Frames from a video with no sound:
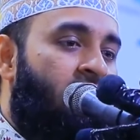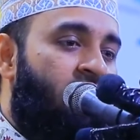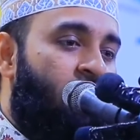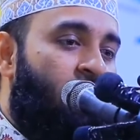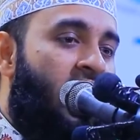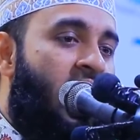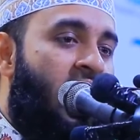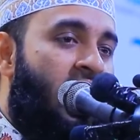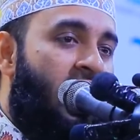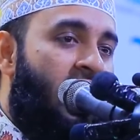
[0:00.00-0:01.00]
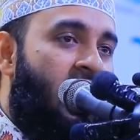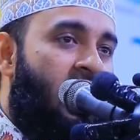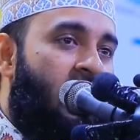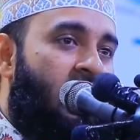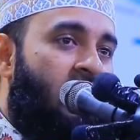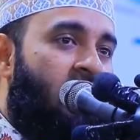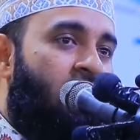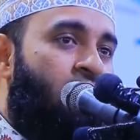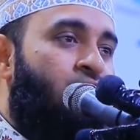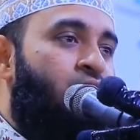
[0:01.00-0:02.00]
কি সুরা
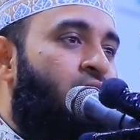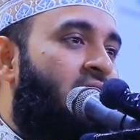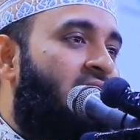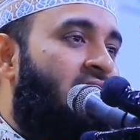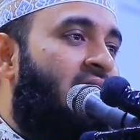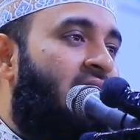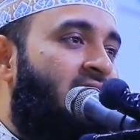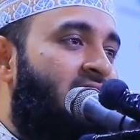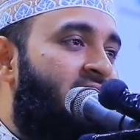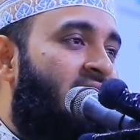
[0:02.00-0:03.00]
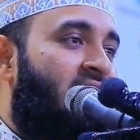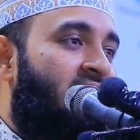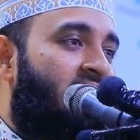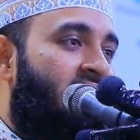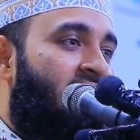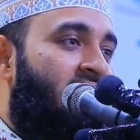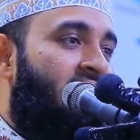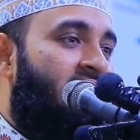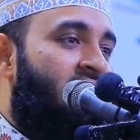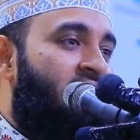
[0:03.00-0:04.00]
কোন সুরা দিয়ে ধাক্কা দিছে
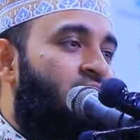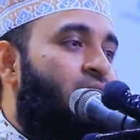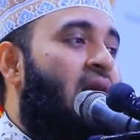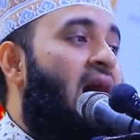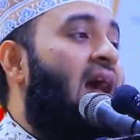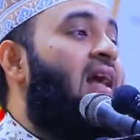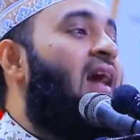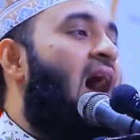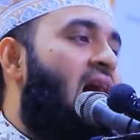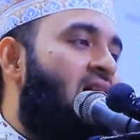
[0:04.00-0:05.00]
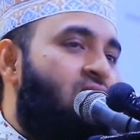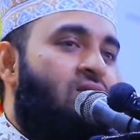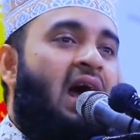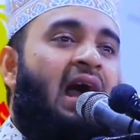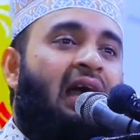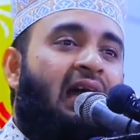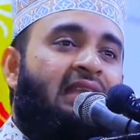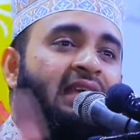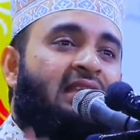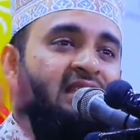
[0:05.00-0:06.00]
সুরা হাক্কা সুরা হাক্কা
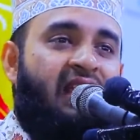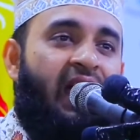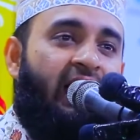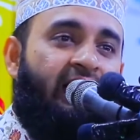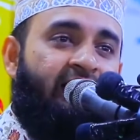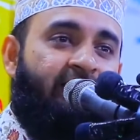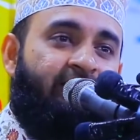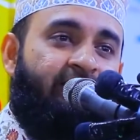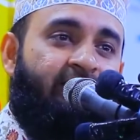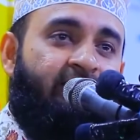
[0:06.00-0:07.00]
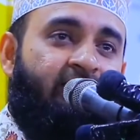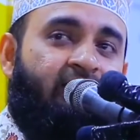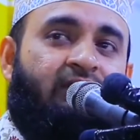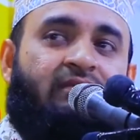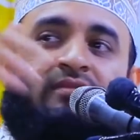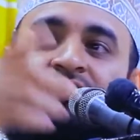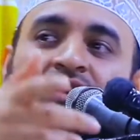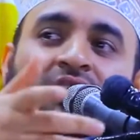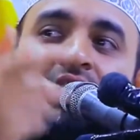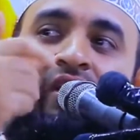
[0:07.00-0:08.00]
দিয়ে দিছে এক
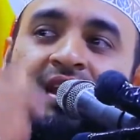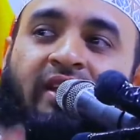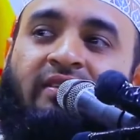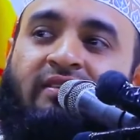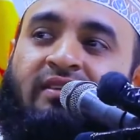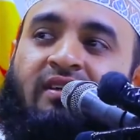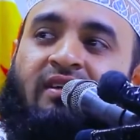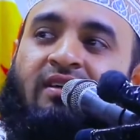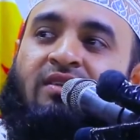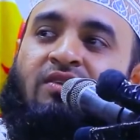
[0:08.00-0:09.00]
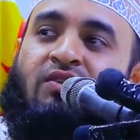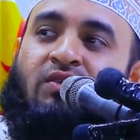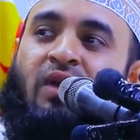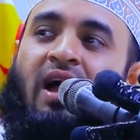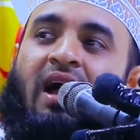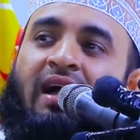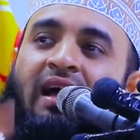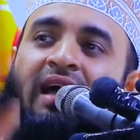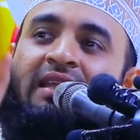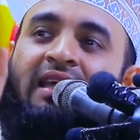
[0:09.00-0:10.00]
কথা কয় না সুরা
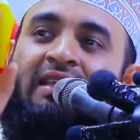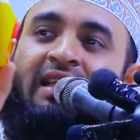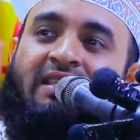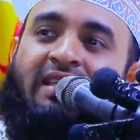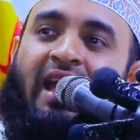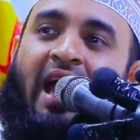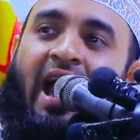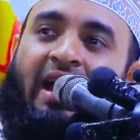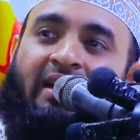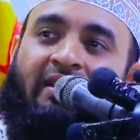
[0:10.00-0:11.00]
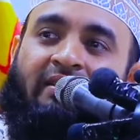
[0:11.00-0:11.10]
হাক্কা দিয়ে দিয়েছেন এক